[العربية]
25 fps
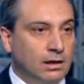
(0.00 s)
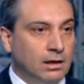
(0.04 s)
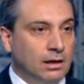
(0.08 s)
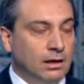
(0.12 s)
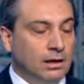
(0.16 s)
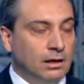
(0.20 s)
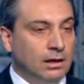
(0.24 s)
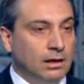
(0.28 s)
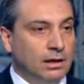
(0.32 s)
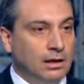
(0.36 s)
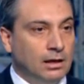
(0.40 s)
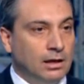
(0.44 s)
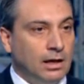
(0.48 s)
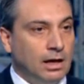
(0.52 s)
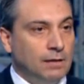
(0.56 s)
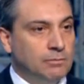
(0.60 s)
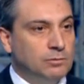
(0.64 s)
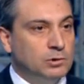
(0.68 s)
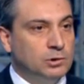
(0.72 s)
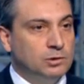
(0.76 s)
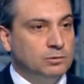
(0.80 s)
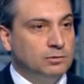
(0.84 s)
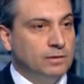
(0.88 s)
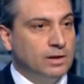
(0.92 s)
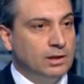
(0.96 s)
آه، عم
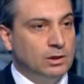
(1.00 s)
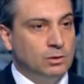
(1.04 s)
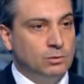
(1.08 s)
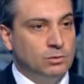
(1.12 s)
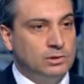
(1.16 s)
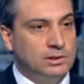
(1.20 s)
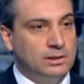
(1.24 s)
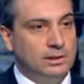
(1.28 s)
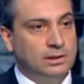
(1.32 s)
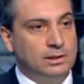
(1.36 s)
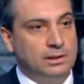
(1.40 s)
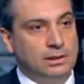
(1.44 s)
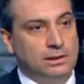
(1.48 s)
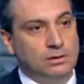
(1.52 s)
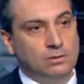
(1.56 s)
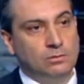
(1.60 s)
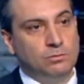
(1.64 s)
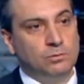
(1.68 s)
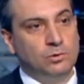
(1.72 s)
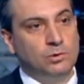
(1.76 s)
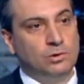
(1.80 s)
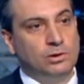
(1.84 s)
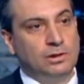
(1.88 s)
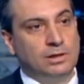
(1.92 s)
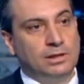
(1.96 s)
نشوف أنه وصلت
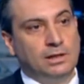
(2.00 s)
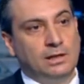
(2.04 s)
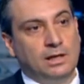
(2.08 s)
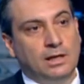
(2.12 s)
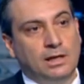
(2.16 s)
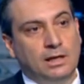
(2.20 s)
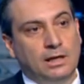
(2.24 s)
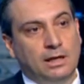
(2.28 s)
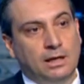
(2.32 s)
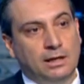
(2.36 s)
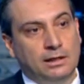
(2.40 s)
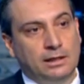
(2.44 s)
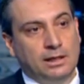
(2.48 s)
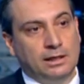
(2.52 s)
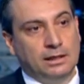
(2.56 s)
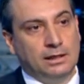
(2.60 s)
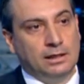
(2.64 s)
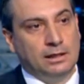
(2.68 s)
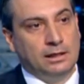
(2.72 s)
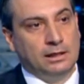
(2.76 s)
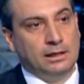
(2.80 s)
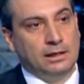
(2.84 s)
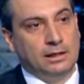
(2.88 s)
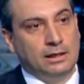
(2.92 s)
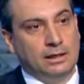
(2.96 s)
الأمور إلى يعني
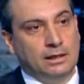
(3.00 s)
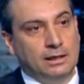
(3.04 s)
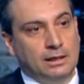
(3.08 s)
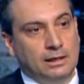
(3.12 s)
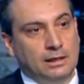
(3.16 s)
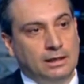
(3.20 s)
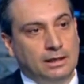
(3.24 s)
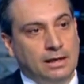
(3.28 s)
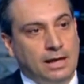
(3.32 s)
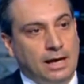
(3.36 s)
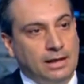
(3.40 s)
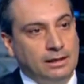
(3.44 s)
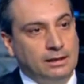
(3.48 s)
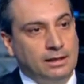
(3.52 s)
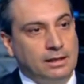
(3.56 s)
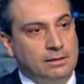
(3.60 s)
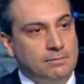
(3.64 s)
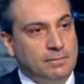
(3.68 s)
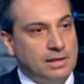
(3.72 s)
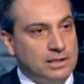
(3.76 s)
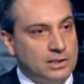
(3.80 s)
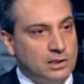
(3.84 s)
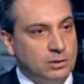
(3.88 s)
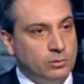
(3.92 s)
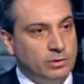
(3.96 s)
آه، أحداث
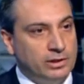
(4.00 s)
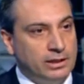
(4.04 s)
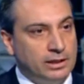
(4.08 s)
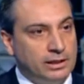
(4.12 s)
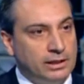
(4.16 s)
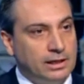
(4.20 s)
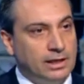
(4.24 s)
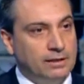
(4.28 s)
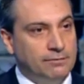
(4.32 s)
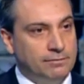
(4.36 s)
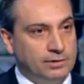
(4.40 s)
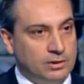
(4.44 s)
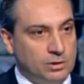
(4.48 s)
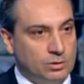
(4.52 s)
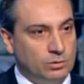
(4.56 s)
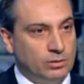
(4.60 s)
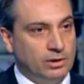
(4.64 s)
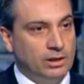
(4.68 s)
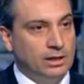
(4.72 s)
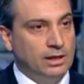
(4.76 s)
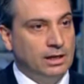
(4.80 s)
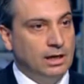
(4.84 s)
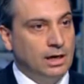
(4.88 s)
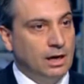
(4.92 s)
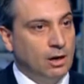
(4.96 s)
مأساوية كان في
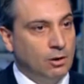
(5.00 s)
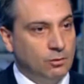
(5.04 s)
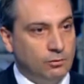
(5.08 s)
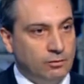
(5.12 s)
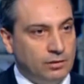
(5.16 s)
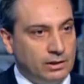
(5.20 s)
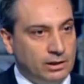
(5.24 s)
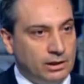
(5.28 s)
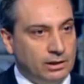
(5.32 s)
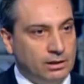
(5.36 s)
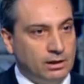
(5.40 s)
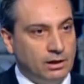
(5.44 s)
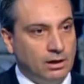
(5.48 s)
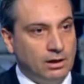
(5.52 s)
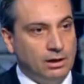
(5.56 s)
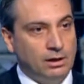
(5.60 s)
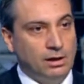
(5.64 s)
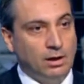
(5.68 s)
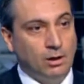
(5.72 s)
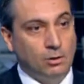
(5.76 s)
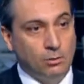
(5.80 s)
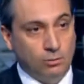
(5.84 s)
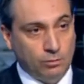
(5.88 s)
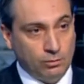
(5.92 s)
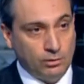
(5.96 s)
سوريا أو في العراق
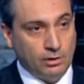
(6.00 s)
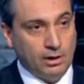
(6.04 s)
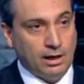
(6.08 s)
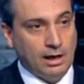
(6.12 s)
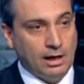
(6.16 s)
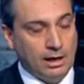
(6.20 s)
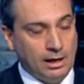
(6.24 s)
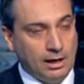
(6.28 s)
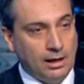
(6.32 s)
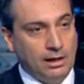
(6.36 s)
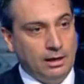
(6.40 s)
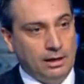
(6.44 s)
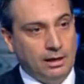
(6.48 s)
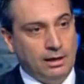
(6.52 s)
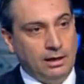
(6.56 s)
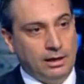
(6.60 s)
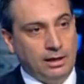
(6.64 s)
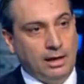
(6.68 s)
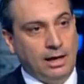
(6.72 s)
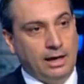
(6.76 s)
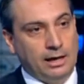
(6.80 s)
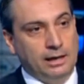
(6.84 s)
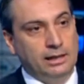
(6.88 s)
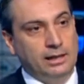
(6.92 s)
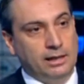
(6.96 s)
أو آه، حاليا,
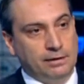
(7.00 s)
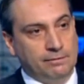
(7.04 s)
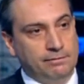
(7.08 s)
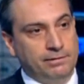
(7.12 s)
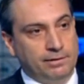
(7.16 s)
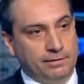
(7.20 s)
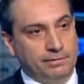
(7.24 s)
حالياً في